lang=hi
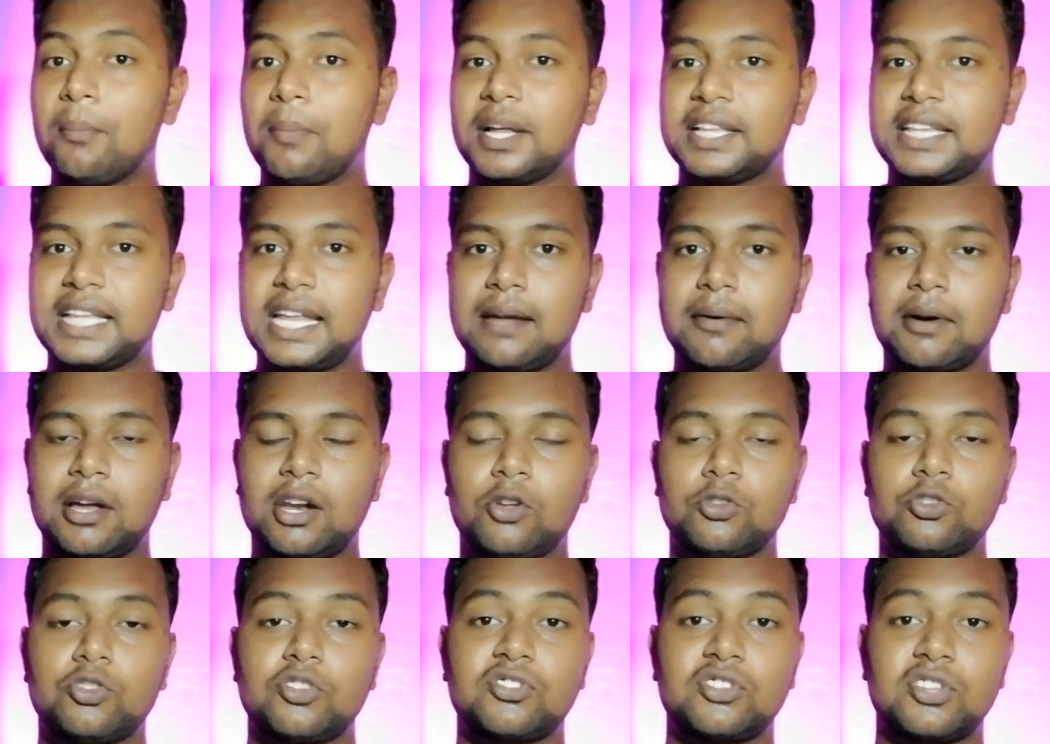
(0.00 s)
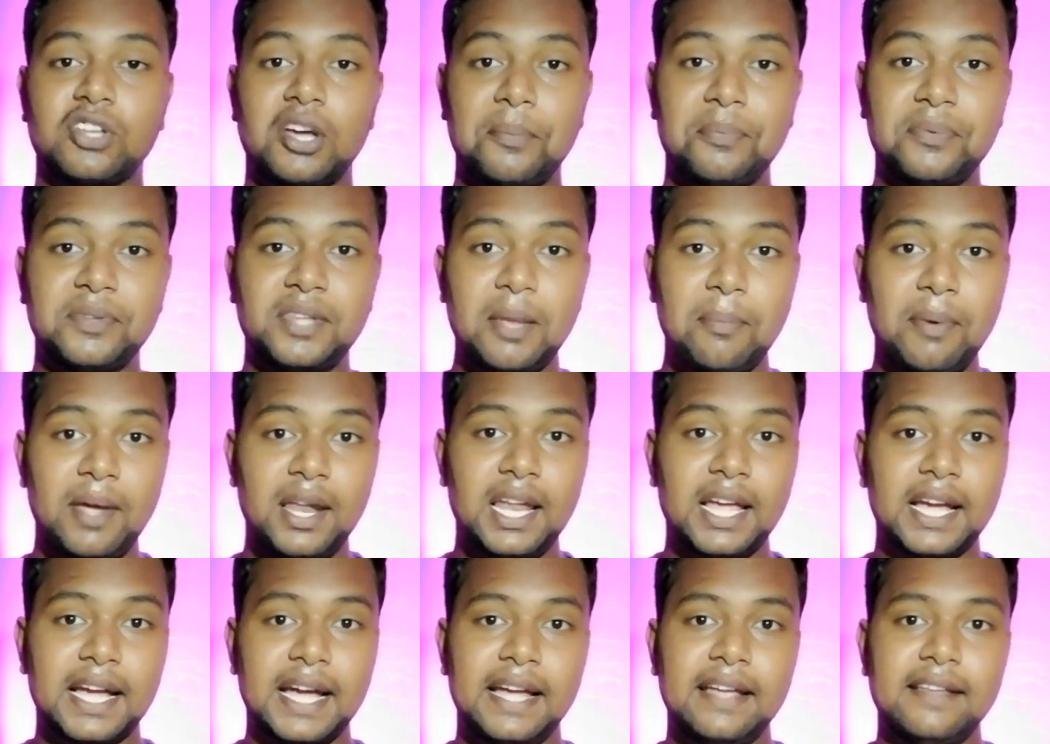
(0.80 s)
बताने वाला हूँ तो सबसे
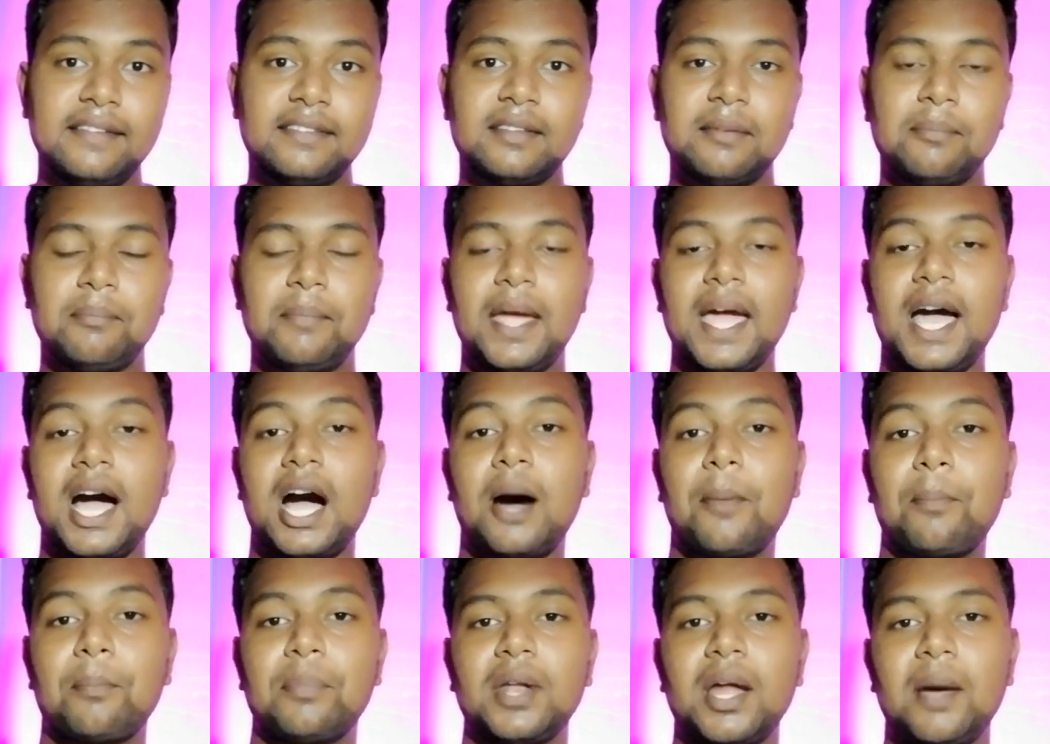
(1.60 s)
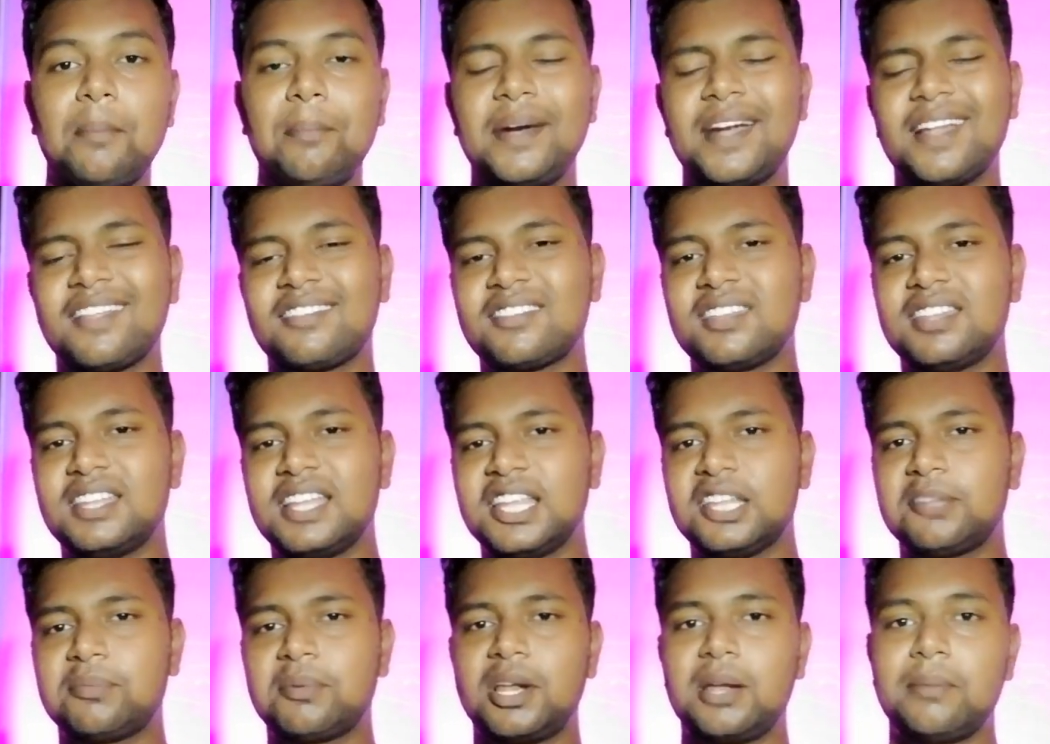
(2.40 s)
पहले गाइज मैं अपना प्रिडक्शन
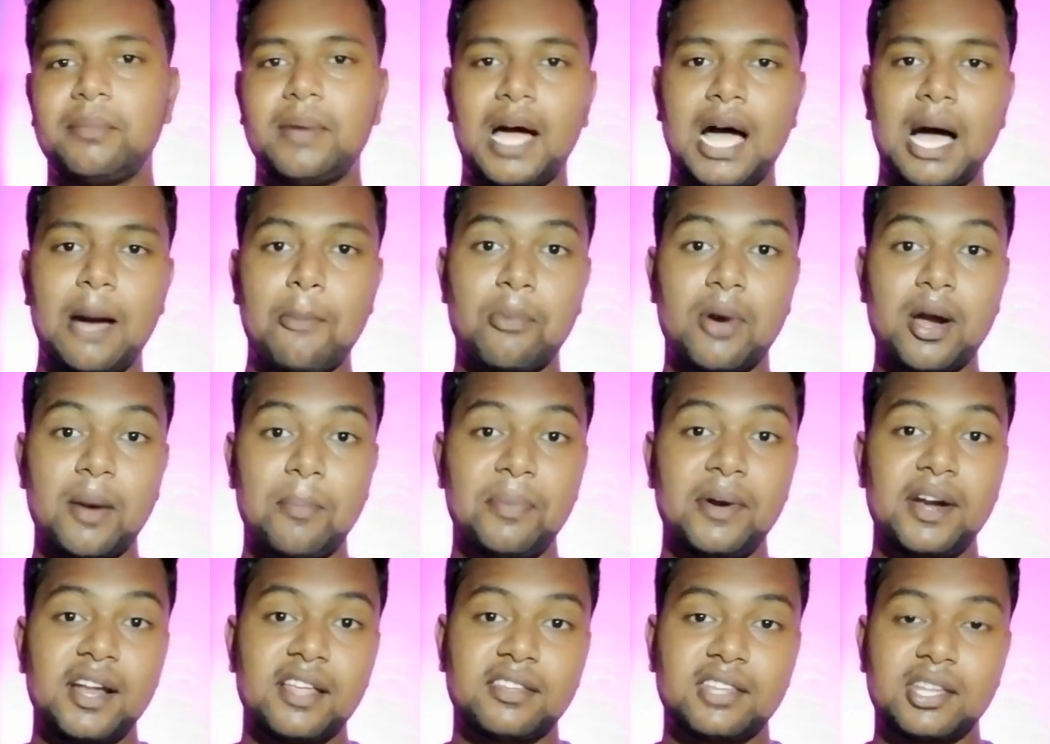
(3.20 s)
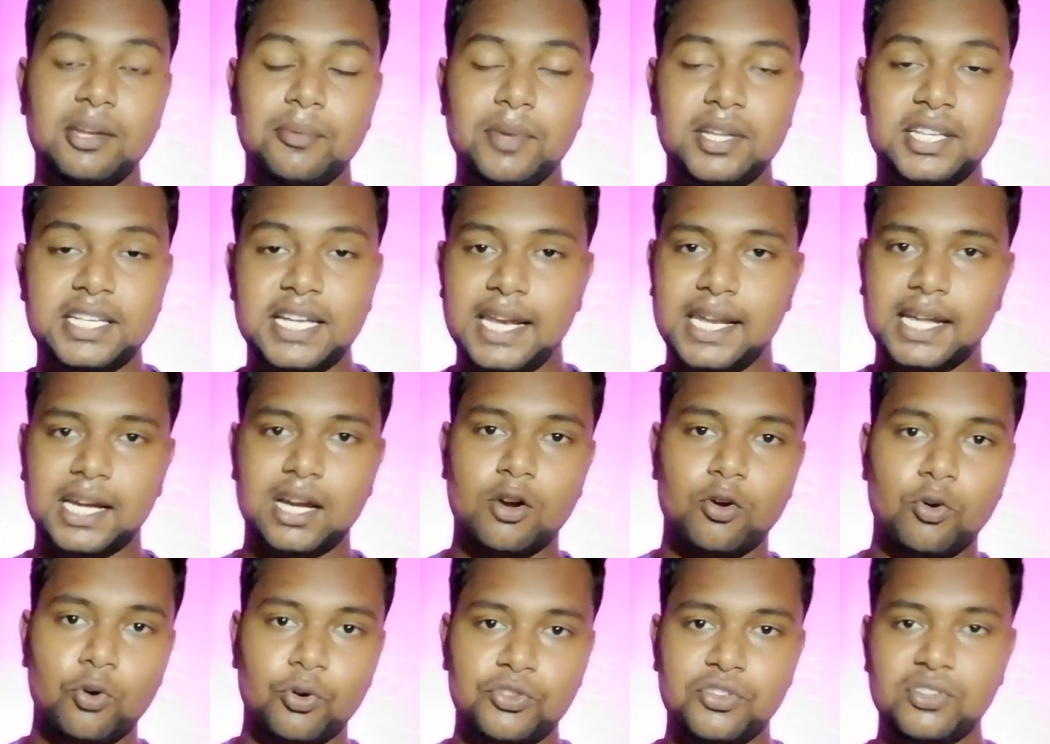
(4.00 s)
देने से पहले मैं आपका प्रिडक्शन में जाने
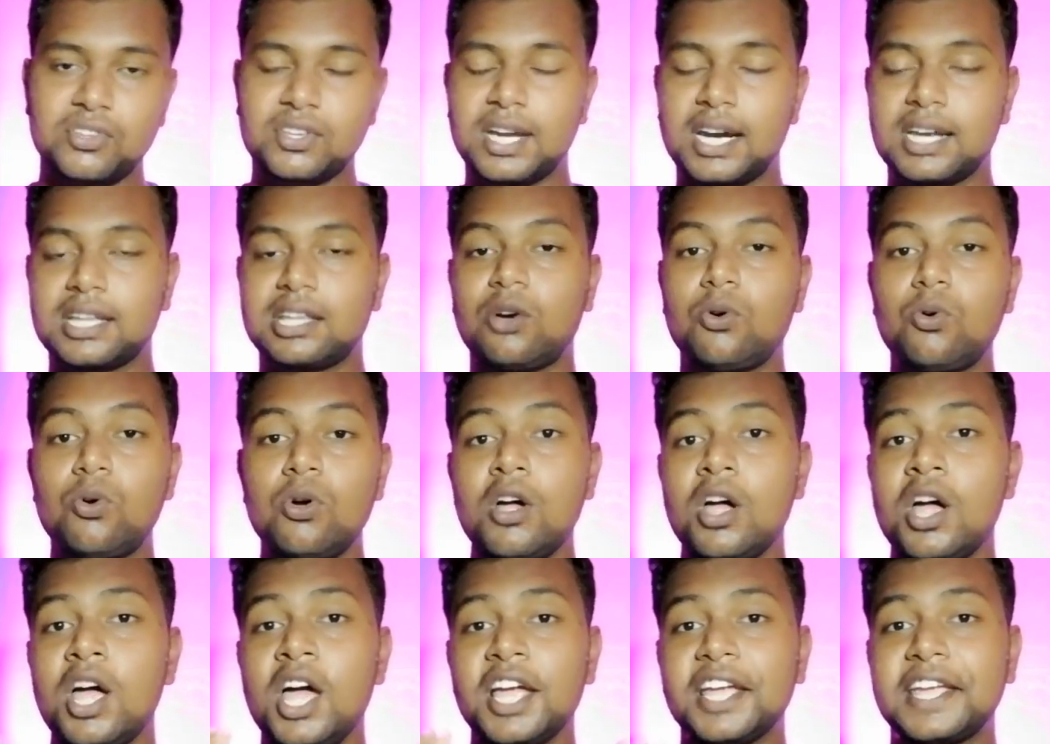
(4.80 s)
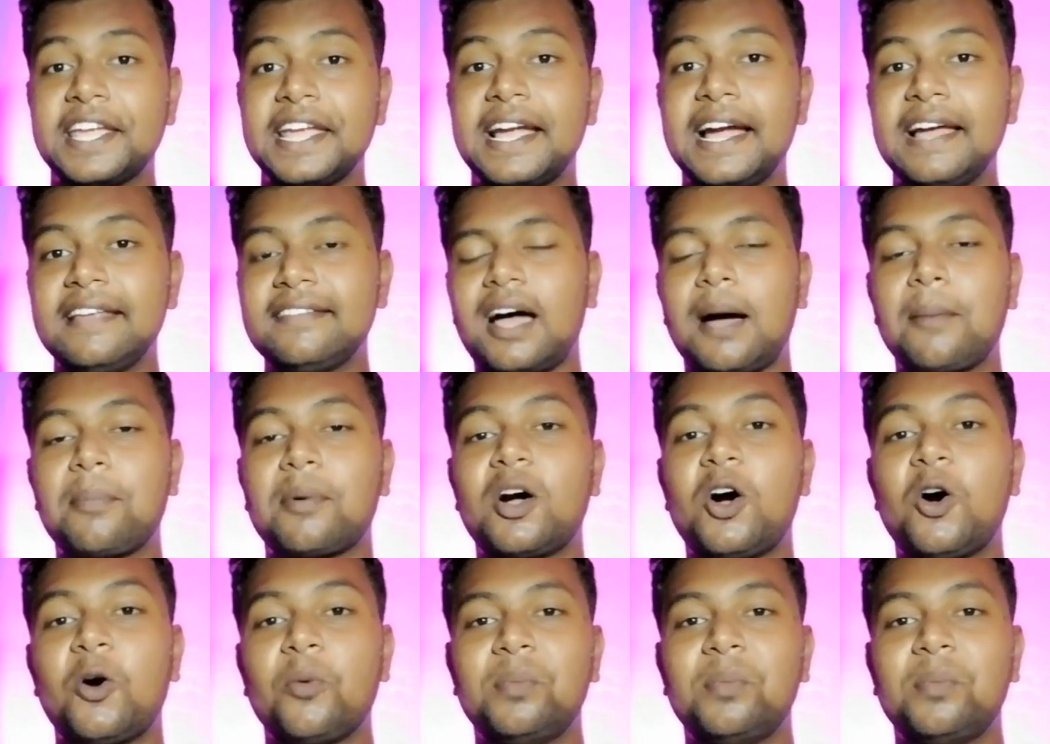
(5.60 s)
का कोशिश करता हूँ कि गाइज आपका